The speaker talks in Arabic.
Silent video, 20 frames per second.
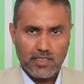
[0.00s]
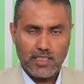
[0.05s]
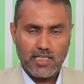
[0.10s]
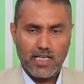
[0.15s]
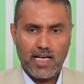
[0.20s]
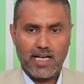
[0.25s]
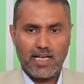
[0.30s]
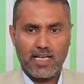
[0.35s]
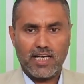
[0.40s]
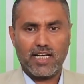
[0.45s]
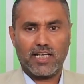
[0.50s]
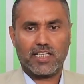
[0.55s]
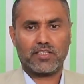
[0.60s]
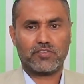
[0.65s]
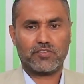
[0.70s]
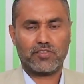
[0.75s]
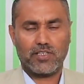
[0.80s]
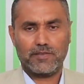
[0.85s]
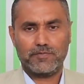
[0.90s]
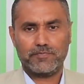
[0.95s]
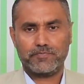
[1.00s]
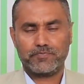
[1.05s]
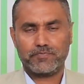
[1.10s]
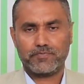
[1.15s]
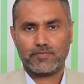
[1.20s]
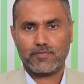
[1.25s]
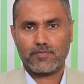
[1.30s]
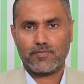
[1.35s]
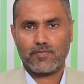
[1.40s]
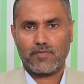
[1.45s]
إلى آخر القصة
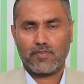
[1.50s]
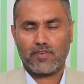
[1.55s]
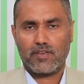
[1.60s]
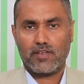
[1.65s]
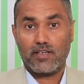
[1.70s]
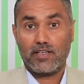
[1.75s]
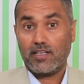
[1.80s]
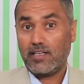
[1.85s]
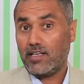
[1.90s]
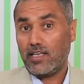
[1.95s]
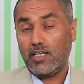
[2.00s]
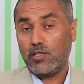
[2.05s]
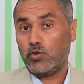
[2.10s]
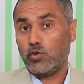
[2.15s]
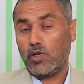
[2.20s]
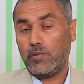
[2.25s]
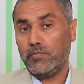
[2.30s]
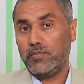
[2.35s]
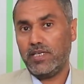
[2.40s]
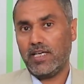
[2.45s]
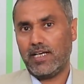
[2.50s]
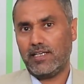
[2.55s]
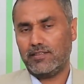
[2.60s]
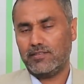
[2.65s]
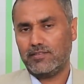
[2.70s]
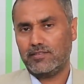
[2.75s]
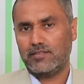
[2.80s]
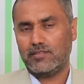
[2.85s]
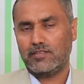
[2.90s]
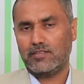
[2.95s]
ليسوا
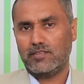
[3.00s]
أنبياء